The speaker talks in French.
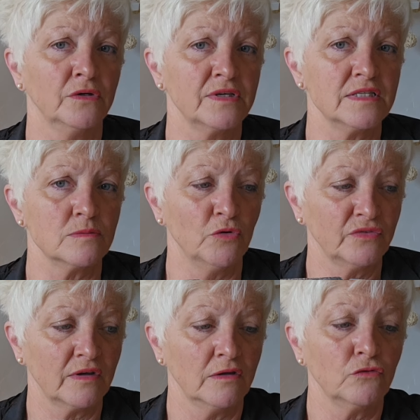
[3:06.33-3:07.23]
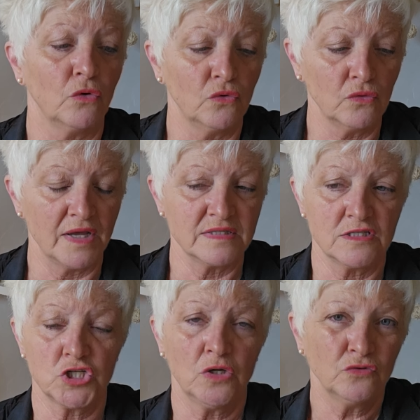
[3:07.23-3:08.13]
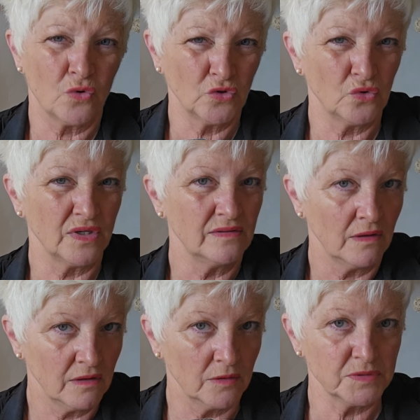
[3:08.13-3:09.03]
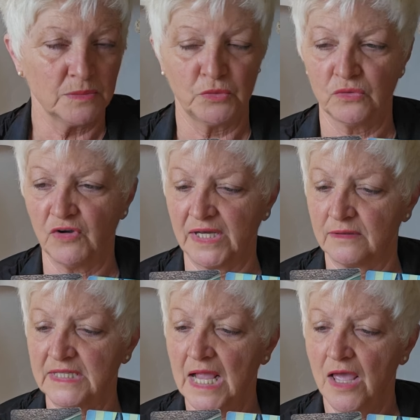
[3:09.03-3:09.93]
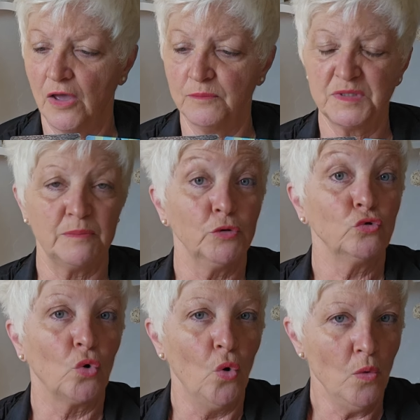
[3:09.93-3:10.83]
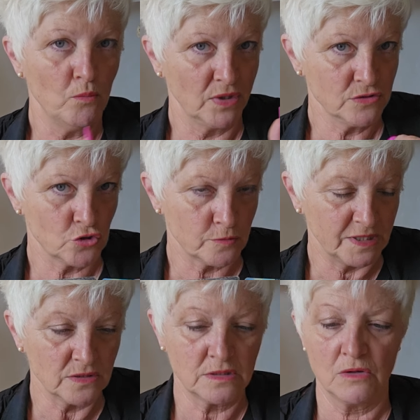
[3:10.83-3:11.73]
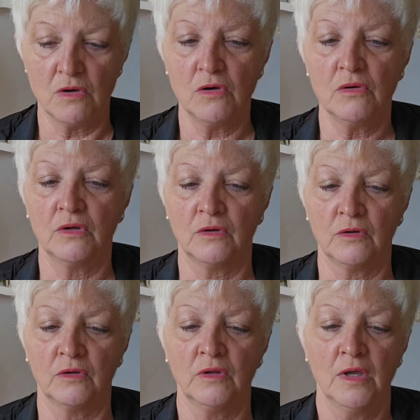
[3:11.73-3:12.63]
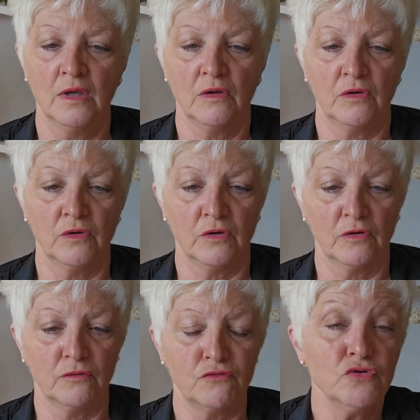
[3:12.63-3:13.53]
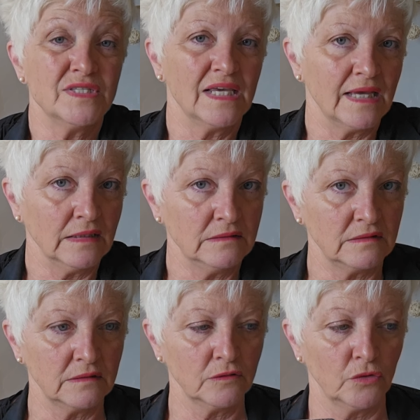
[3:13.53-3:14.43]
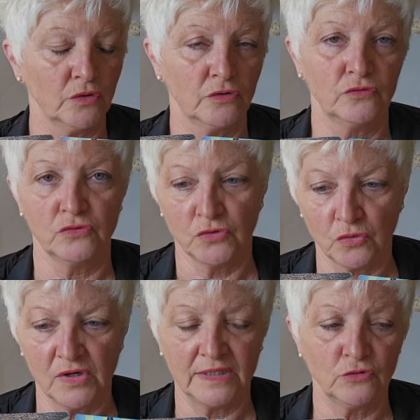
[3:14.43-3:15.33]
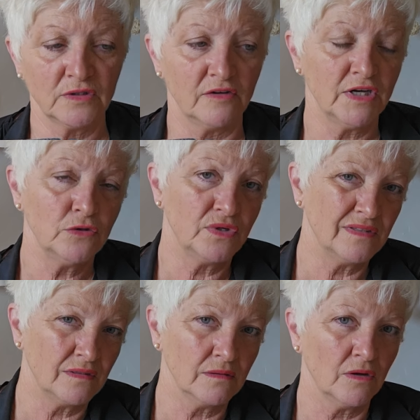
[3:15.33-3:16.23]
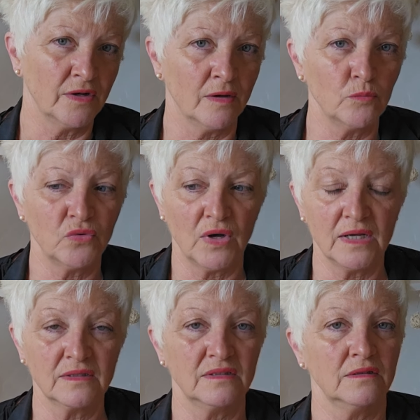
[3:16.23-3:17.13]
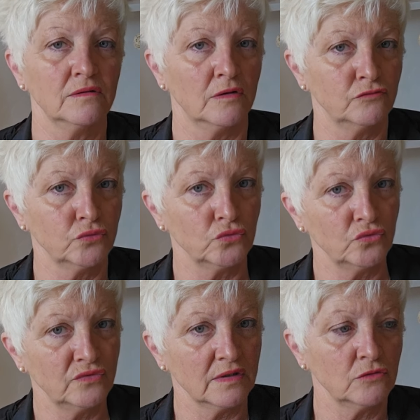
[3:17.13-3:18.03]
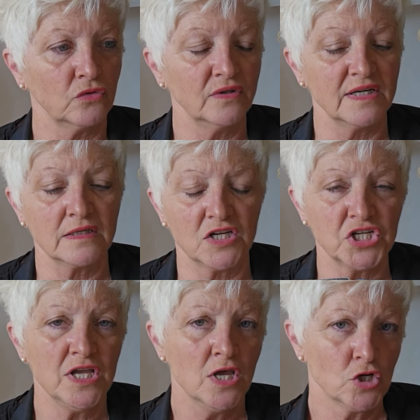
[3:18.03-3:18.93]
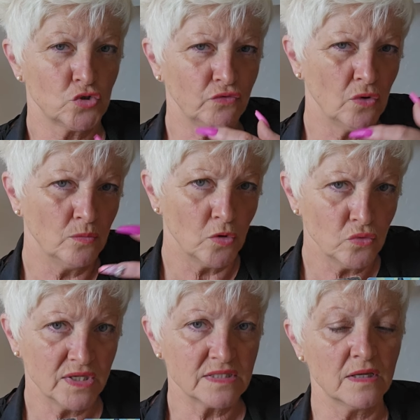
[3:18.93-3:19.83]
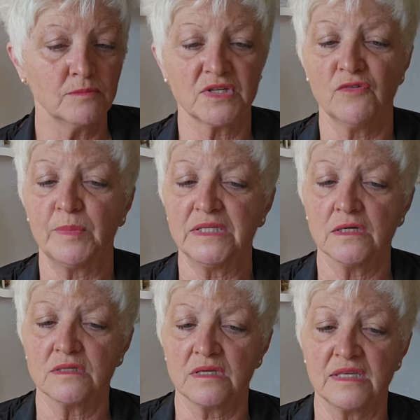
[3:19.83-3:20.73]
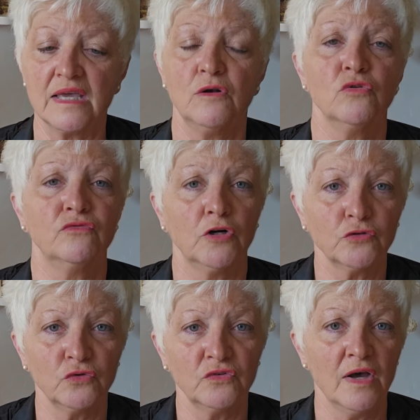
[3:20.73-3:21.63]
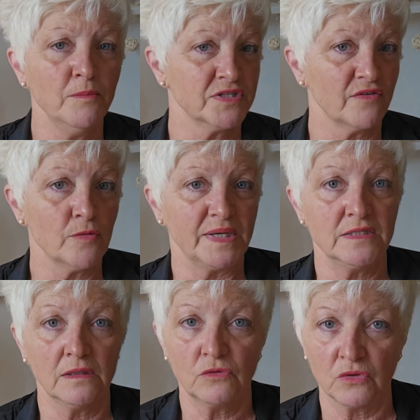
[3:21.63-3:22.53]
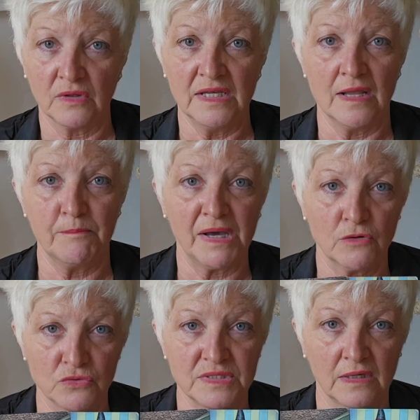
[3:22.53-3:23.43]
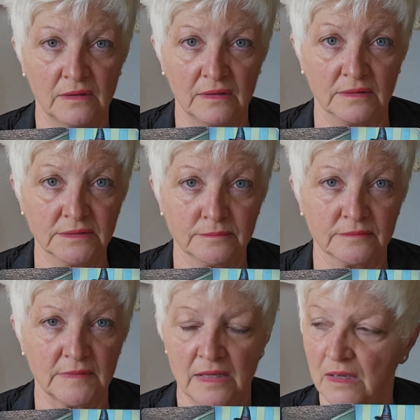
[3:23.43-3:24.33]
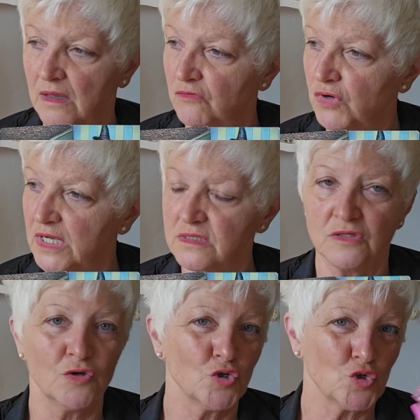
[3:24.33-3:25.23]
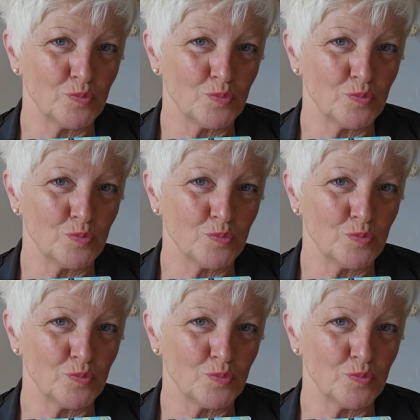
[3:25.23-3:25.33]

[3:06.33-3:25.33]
euh, qui se montrait trop exigeant, trop autoritaire, un petit peu, voilà, un petit peu trop, point de suspension. Euh, vous écartez d'une collègue de travail, quitter un emploi qui vous coûtait trop dans les trajets. Je vous donne beaucoup d'exemples, ça ne veut pas dire qu'il y ait le vôtre dedans, mais ça ne veut pas dire qu'il n'est pas concerné. Hein. Voilà, sinon je